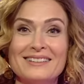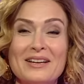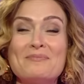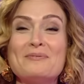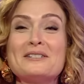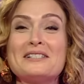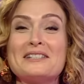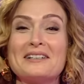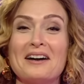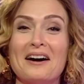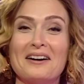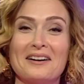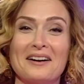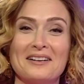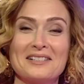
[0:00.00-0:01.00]
Hepinizin
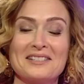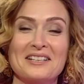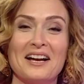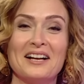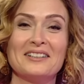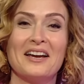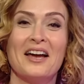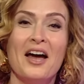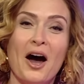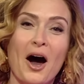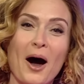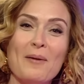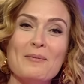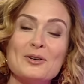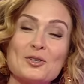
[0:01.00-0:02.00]
kahkahası geldi.
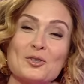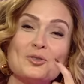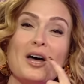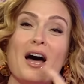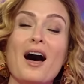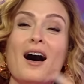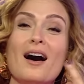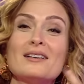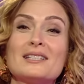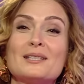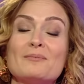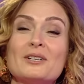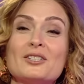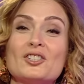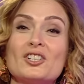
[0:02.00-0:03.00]
Haklı, Ama şuna ağzım
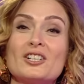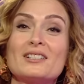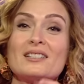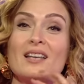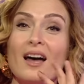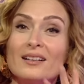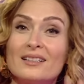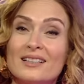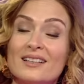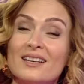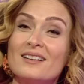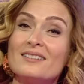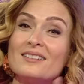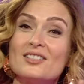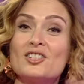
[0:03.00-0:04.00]
haklıyım. açık. Sanki
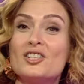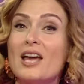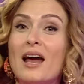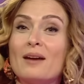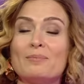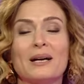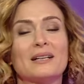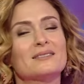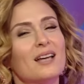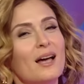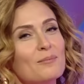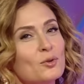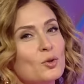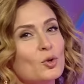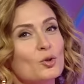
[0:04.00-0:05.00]
kendi hiç gel. Bak
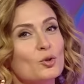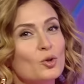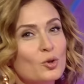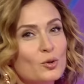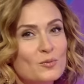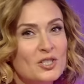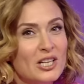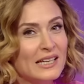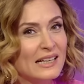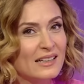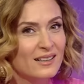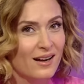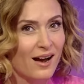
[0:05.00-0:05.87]
tam gör, görümce gelin Bende